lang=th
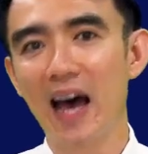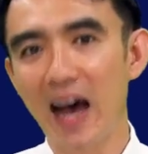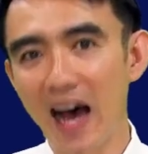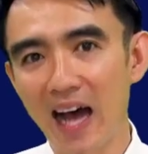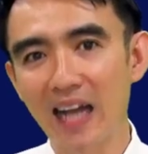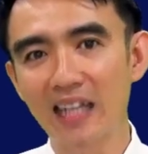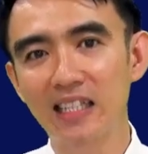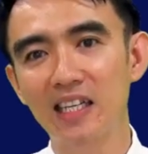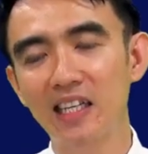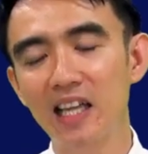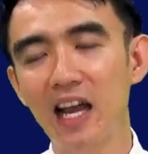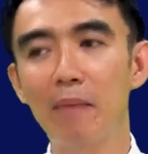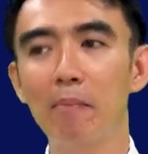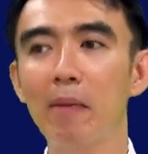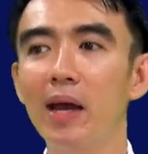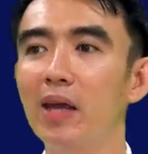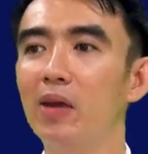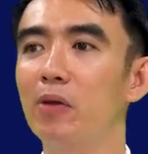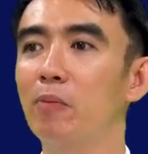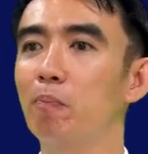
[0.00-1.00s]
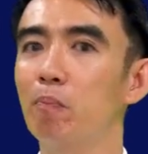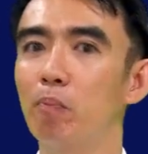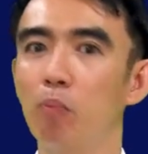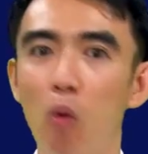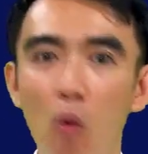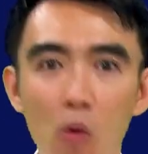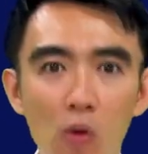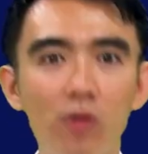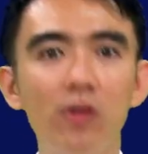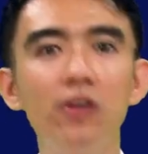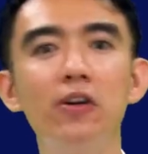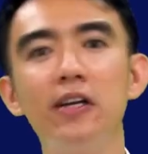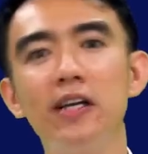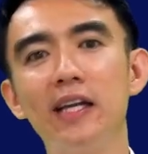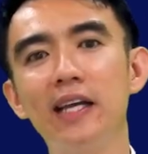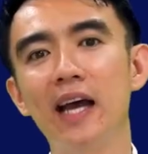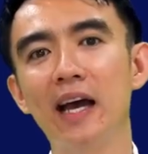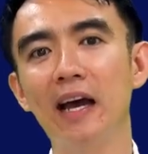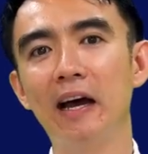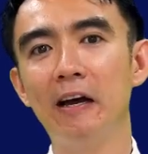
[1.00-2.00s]
อาจจะทำให้ผู้อื่น
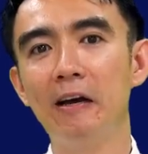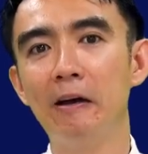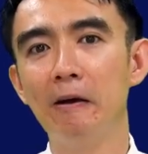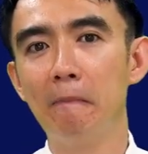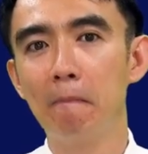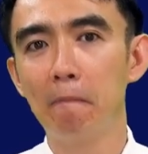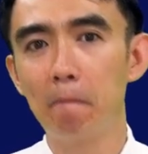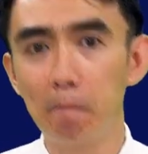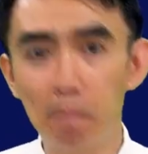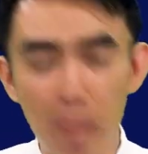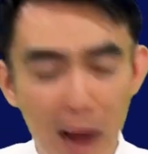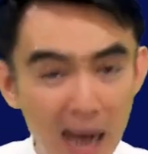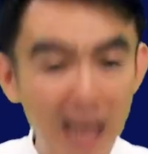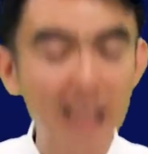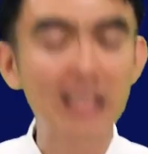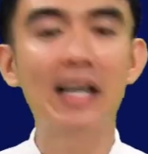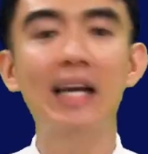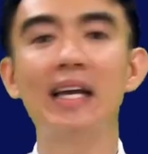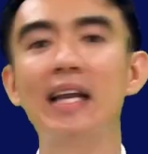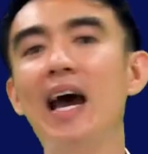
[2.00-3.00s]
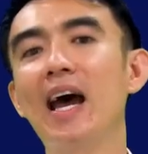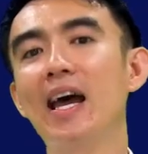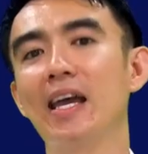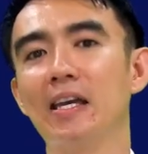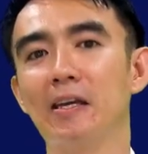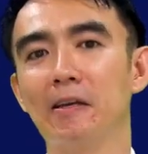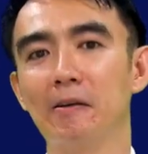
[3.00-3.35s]
เนี่ยหมางใจได้